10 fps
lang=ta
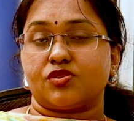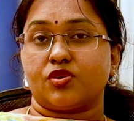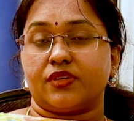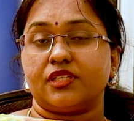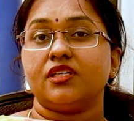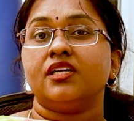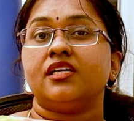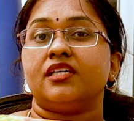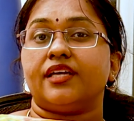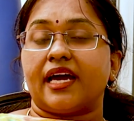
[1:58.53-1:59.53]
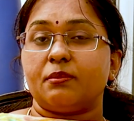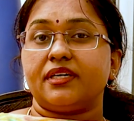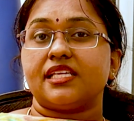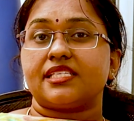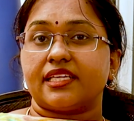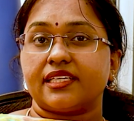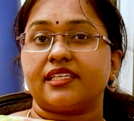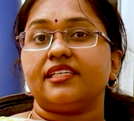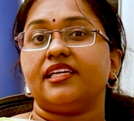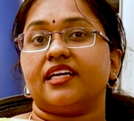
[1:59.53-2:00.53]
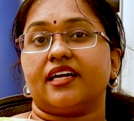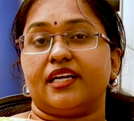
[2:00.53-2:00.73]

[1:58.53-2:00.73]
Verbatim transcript: ஸோ வந்து டயபெட்டிஸ் இருக்குன்னு நீங்கள்